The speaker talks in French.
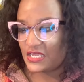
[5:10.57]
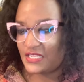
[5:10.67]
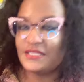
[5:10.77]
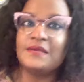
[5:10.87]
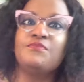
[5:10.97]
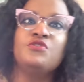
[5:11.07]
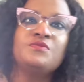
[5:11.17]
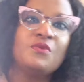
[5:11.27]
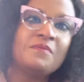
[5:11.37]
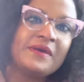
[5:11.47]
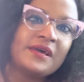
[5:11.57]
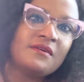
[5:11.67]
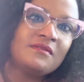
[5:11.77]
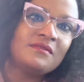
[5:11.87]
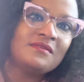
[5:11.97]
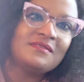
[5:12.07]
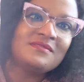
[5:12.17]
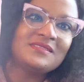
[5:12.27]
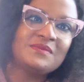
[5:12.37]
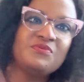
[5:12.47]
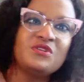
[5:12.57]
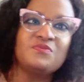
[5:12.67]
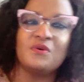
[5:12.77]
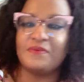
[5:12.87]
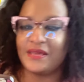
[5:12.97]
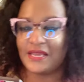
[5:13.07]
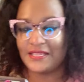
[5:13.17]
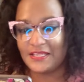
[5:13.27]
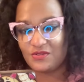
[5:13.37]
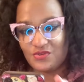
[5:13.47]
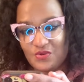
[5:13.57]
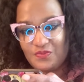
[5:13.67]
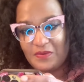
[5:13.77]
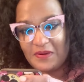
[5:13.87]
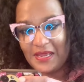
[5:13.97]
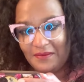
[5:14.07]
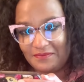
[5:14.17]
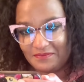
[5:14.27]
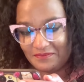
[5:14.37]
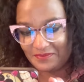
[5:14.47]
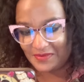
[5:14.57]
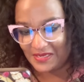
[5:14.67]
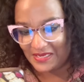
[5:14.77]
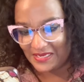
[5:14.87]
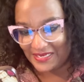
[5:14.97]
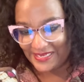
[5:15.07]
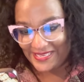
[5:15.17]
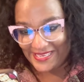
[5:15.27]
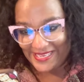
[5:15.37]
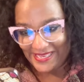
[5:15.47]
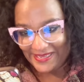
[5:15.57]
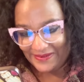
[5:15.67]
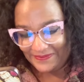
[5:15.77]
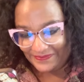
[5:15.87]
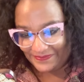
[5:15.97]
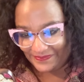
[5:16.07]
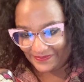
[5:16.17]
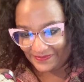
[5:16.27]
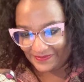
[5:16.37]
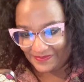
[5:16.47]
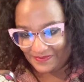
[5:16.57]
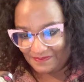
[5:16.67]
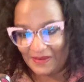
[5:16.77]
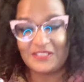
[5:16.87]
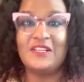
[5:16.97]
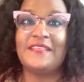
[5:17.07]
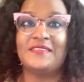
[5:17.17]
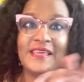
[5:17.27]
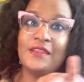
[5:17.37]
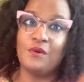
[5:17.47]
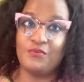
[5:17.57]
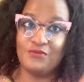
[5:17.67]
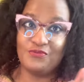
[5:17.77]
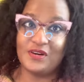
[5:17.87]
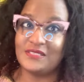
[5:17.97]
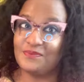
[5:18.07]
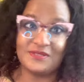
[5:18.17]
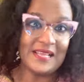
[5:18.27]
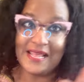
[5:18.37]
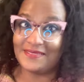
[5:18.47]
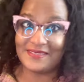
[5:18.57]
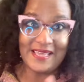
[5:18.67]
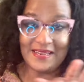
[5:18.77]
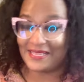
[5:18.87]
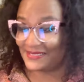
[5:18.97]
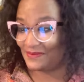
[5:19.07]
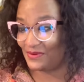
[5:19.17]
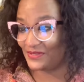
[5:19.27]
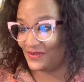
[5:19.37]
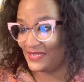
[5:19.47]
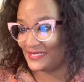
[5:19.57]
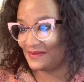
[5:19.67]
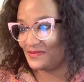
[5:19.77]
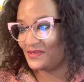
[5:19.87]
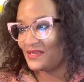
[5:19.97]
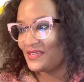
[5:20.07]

c'est plus mon père. C'est plus mon père qui était de ce peuple-là. Et parce que l'ADN, on peut voir. C'est pour ça l'ADN, là, c'est important, les amis.